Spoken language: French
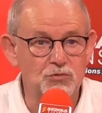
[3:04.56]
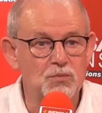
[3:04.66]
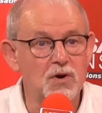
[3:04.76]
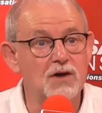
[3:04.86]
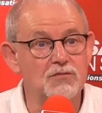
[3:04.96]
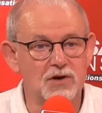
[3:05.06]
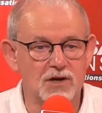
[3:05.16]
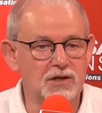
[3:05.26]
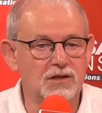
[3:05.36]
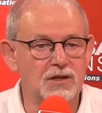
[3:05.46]
de ne pas
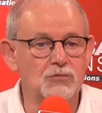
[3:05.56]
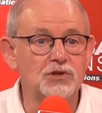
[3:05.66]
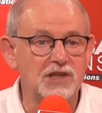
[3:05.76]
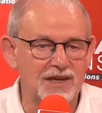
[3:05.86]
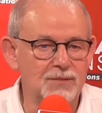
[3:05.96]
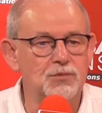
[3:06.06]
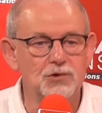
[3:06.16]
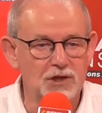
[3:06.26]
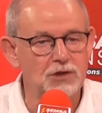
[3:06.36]
avoir été ou très peu